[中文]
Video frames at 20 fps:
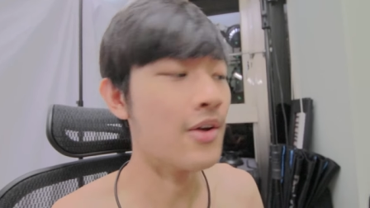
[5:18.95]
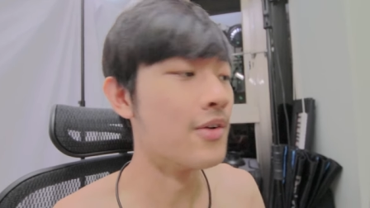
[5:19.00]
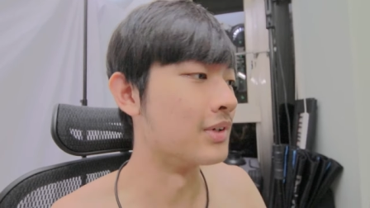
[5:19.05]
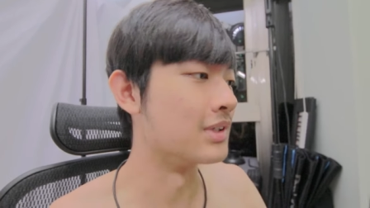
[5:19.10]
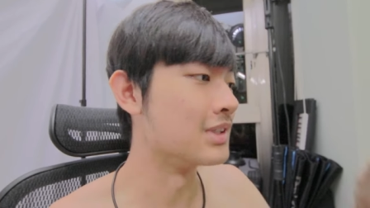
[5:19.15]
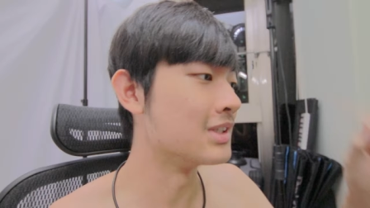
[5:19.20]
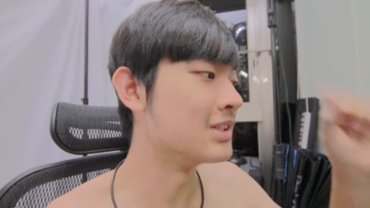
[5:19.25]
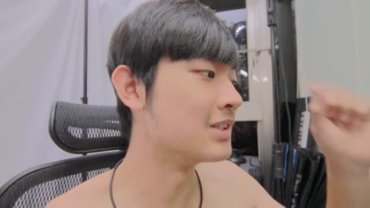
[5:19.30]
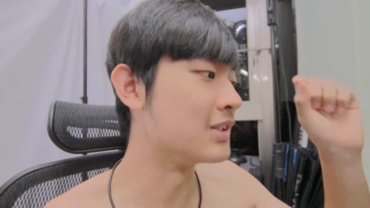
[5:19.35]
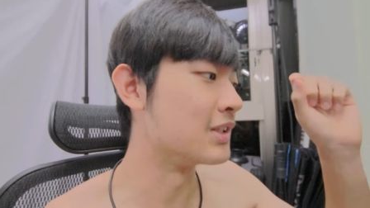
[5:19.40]

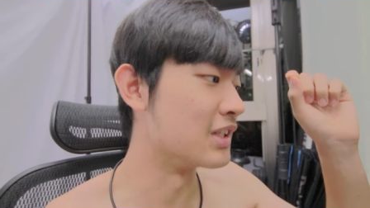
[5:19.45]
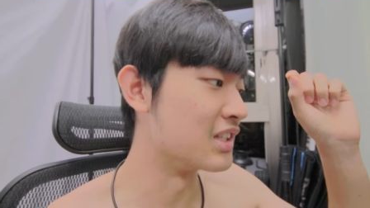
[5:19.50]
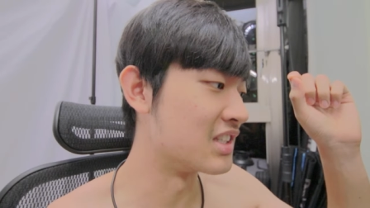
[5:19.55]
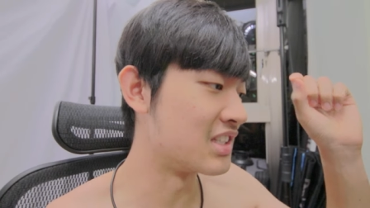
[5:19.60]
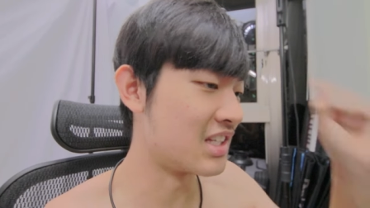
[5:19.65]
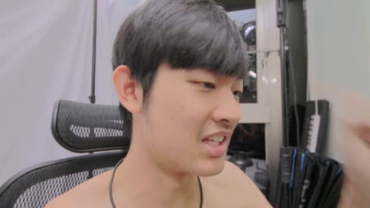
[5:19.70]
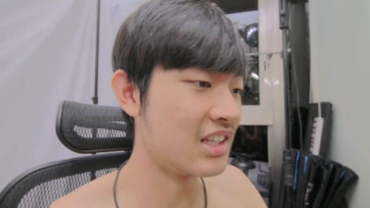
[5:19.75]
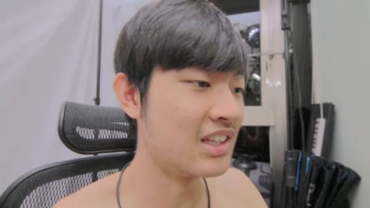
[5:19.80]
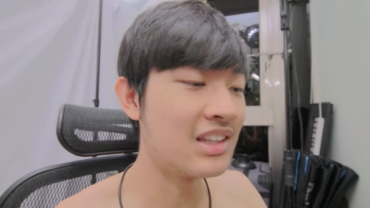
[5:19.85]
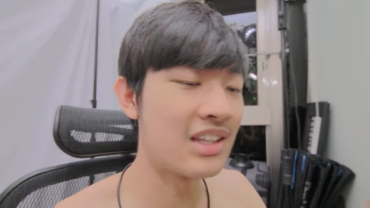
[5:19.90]
反正你
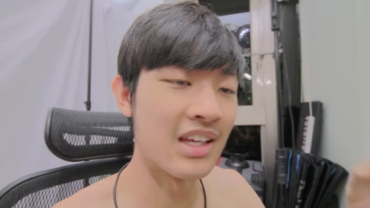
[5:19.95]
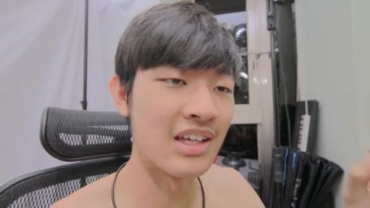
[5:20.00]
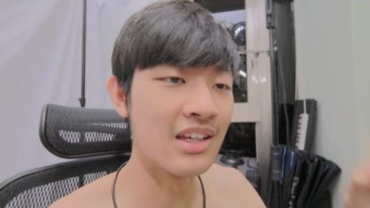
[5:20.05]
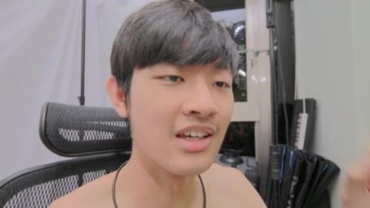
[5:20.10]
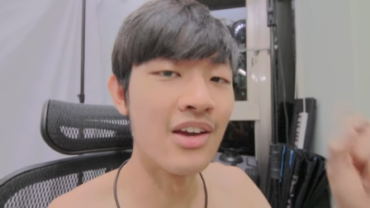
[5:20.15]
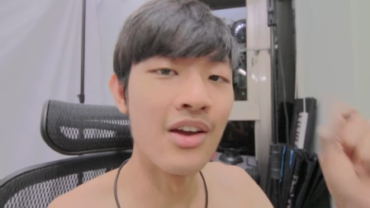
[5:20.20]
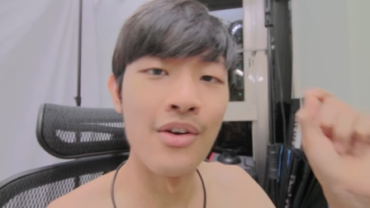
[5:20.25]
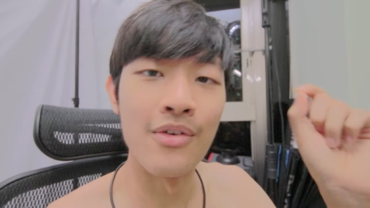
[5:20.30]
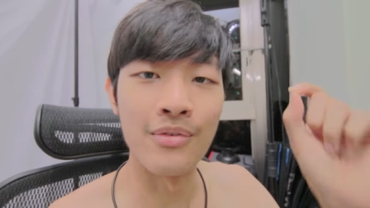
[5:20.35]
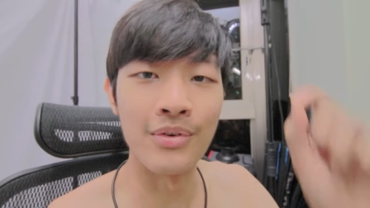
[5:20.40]
监听
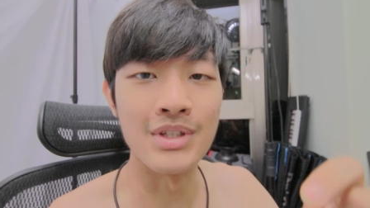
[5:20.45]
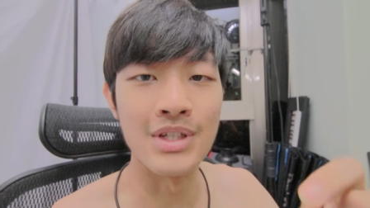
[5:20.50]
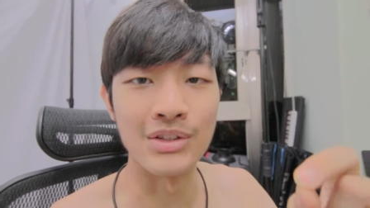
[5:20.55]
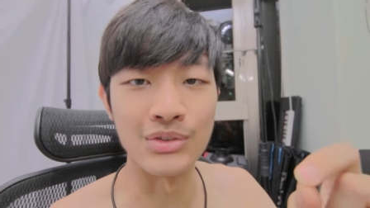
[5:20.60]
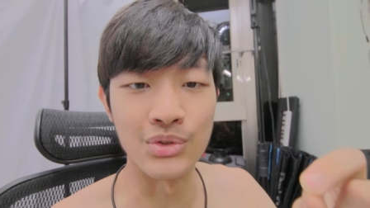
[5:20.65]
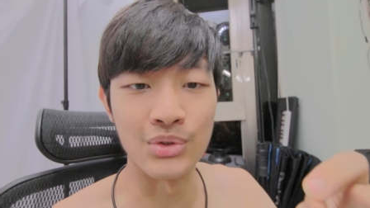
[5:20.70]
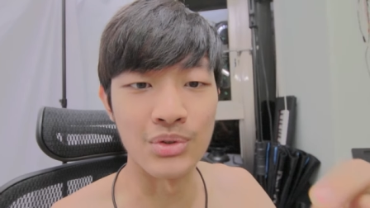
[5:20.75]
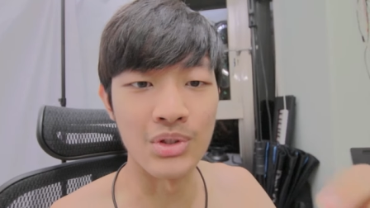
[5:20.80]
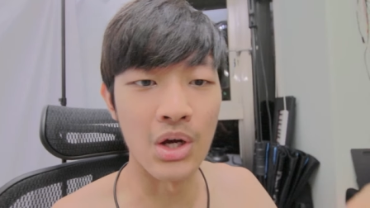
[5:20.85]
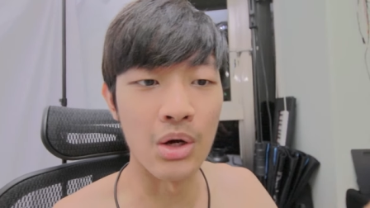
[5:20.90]
非
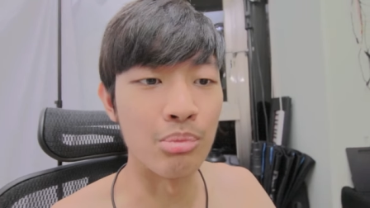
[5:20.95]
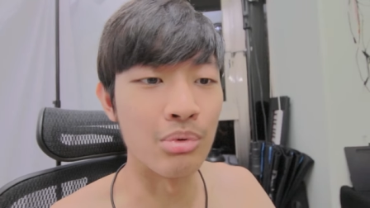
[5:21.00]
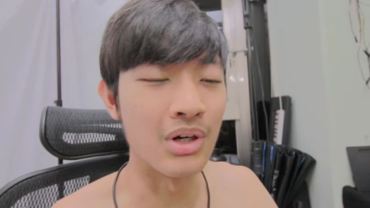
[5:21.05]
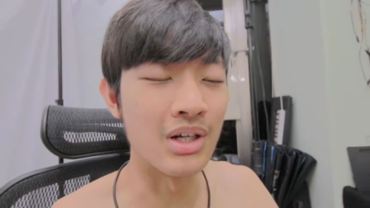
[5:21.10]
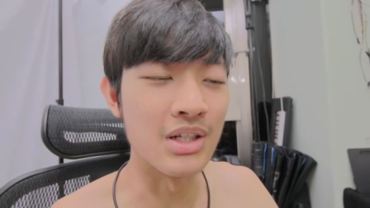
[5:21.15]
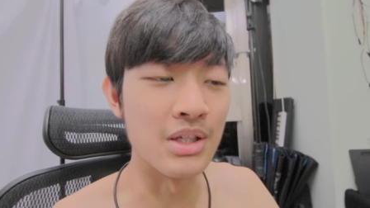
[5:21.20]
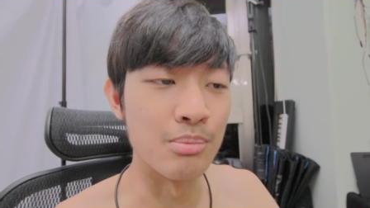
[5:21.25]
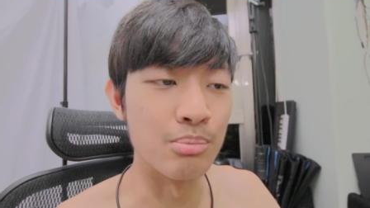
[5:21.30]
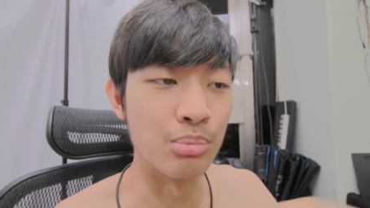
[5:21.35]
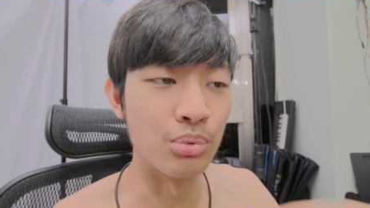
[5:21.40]
常重要，不
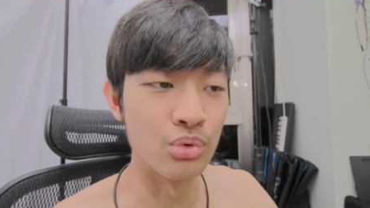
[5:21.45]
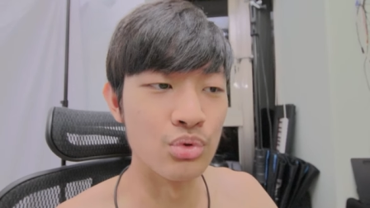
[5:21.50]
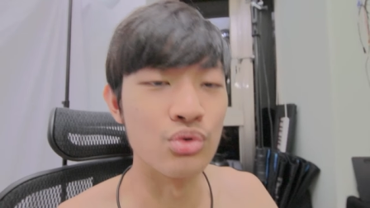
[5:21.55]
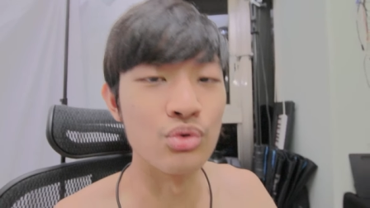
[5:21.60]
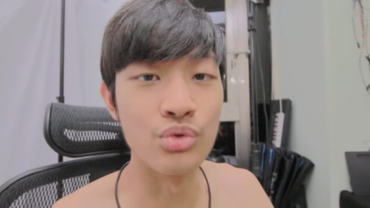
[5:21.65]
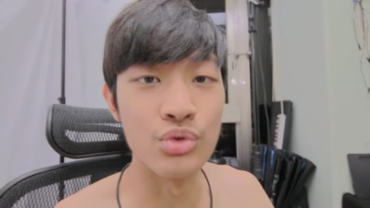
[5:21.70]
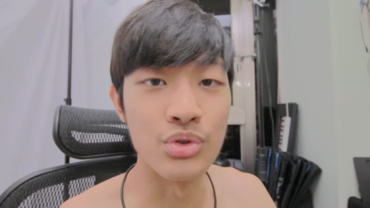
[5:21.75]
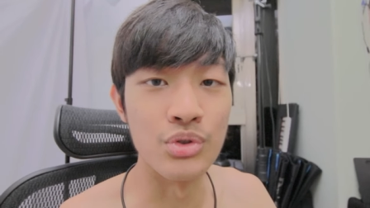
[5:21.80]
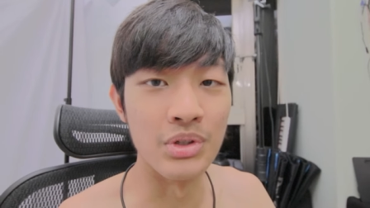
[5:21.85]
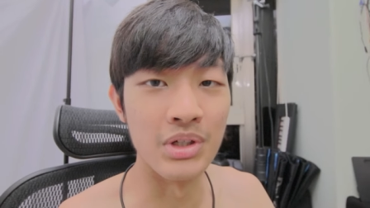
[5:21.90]
然你播
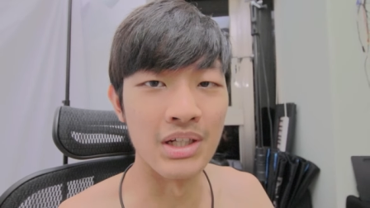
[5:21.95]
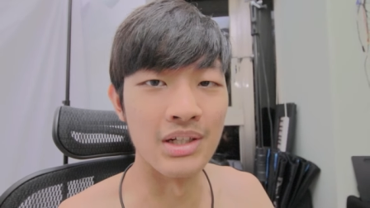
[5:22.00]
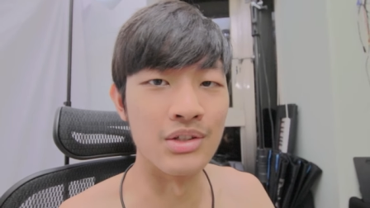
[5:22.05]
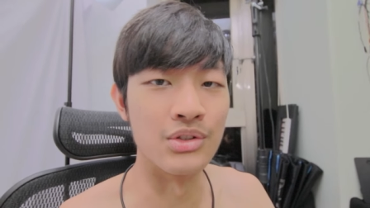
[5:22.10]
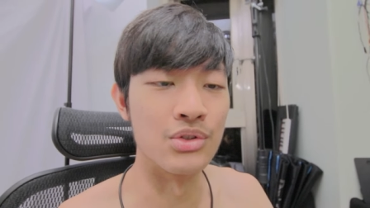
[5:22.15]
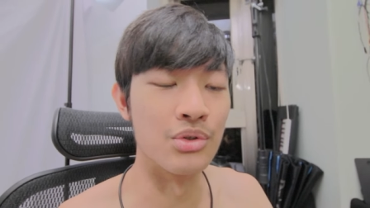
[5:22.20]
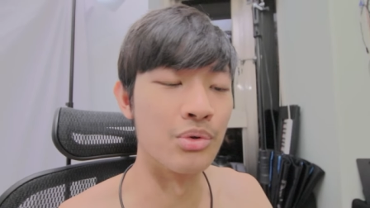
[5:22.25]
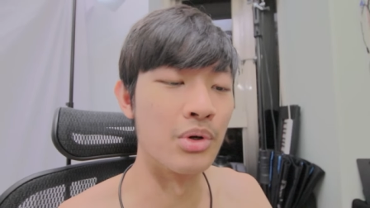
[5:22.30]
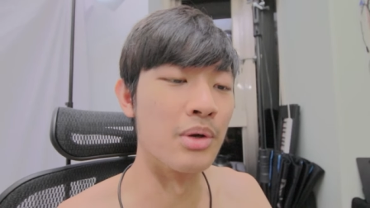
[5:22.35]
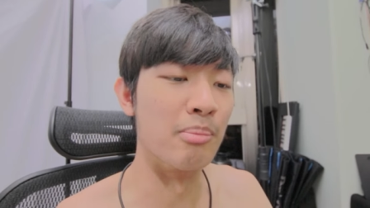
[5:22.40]
出去可能
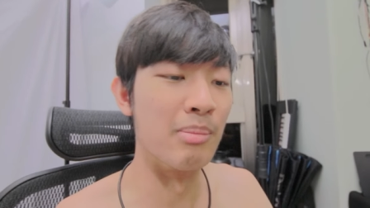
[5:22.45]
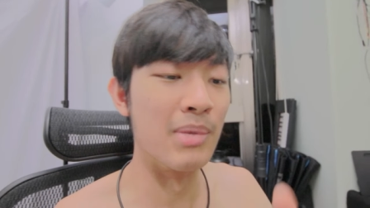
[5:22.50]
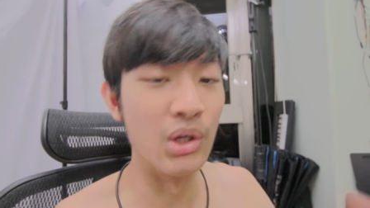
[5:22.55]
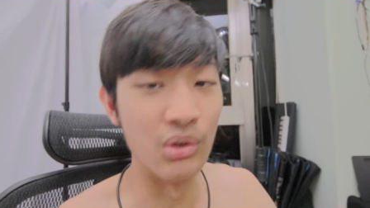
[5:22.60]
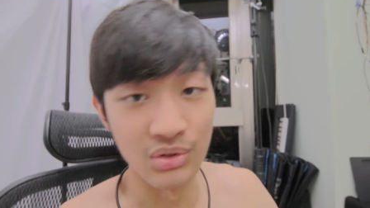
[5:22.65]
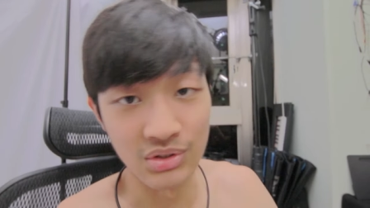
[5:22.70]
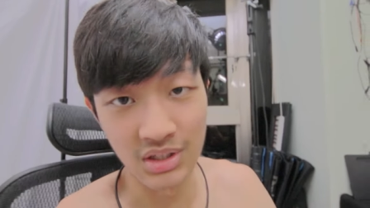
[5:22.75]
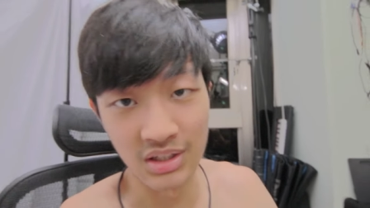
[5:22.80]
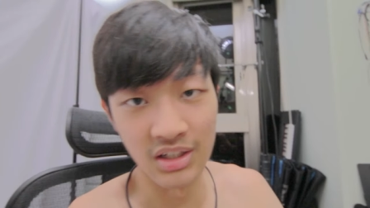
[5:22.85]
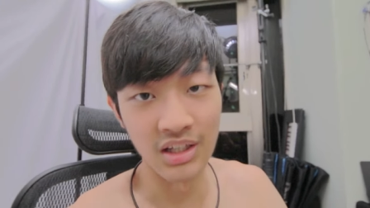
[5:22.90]
就会没
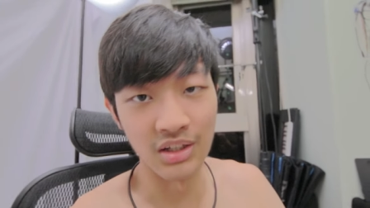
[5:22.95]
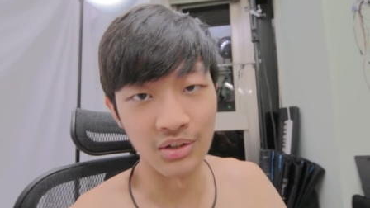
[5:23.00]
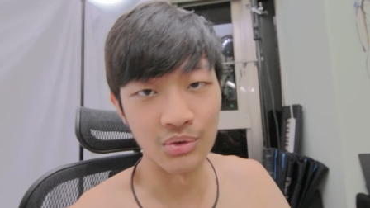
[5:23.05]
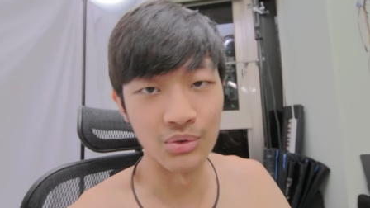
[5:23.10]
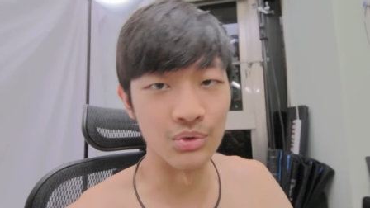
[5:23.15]
有声音，